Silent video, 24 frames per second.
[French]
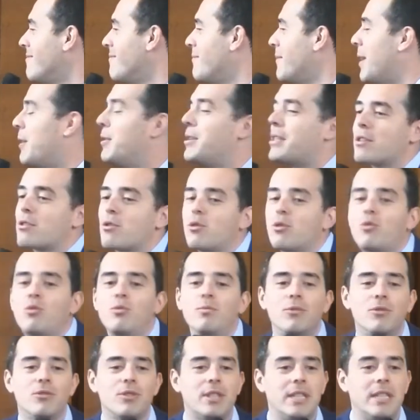Bah oui, c'est ce que tout le
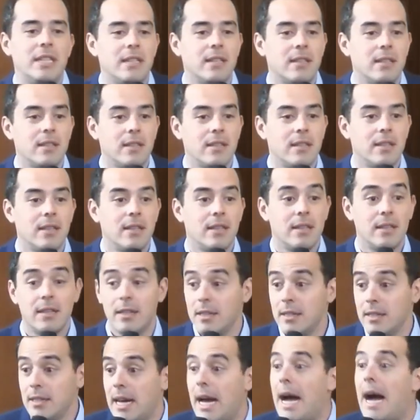monde dit.
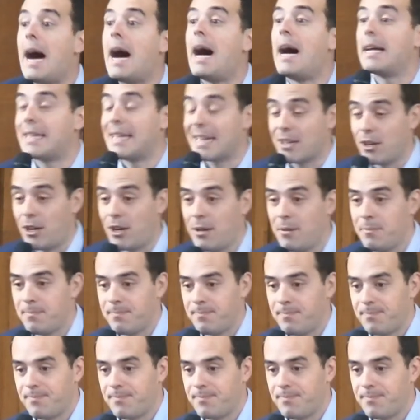Ah, d'accord.